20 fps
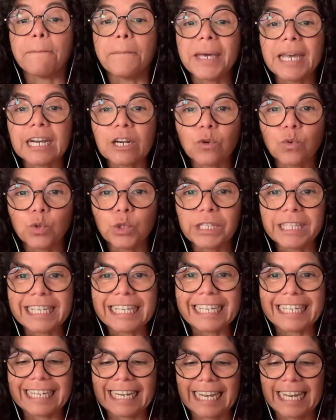
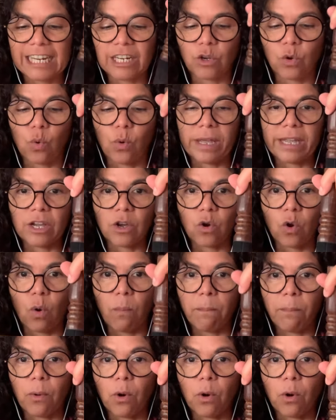percutir el cuenco